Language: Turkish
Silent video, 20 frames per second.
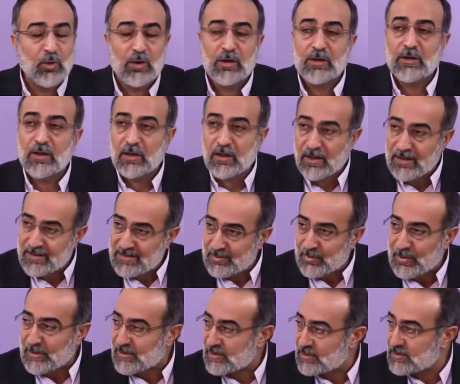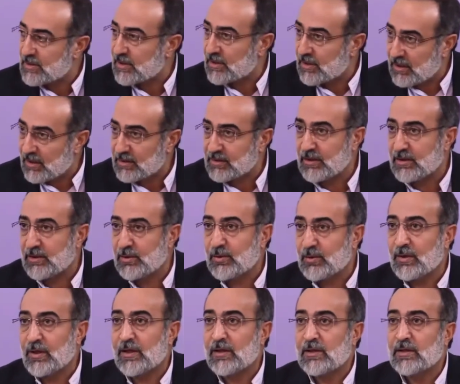bu kadar acımasızca
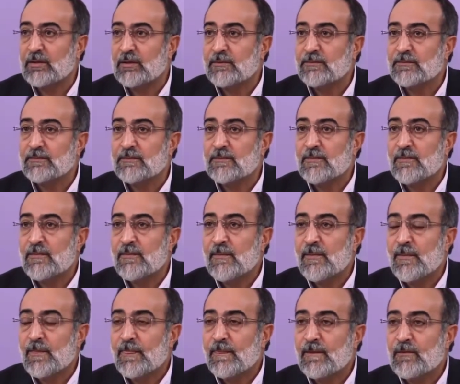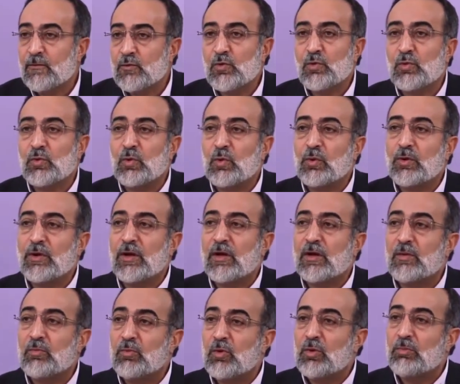katlediyorlar? Çünkü
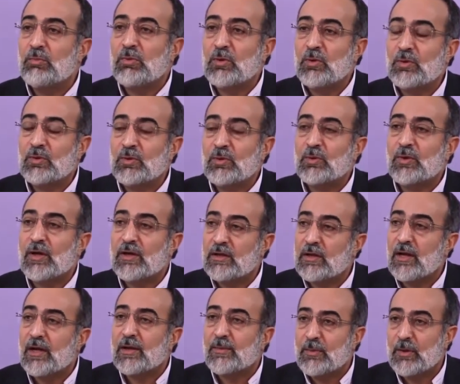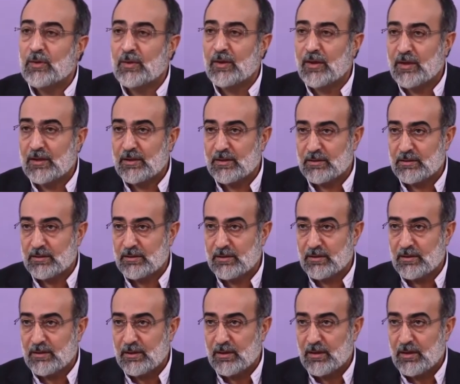onların mümin olduğuna inanmıyorlar.
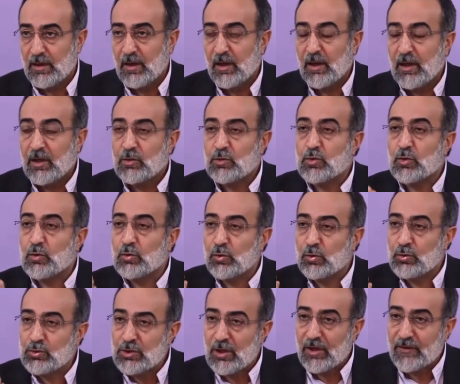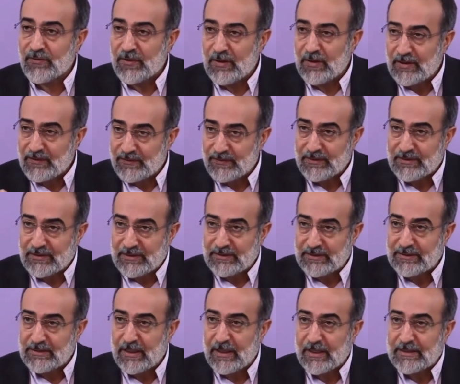Çünkü Caferi
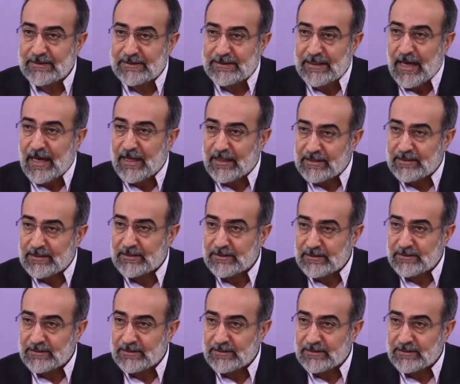fıkhında dar